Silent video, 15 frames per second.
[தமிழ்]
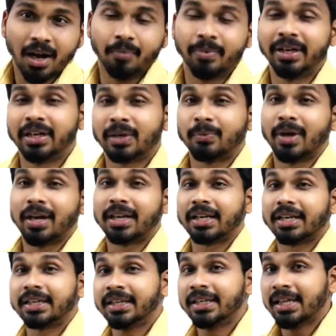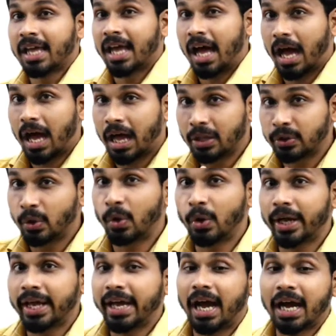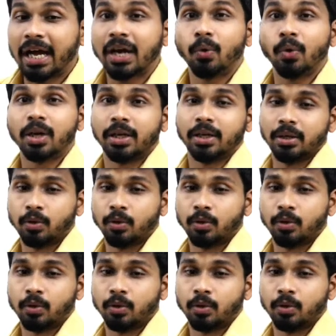அப்படின்ற மாதிரி இருக்குது அதோட அங்கே ஒரு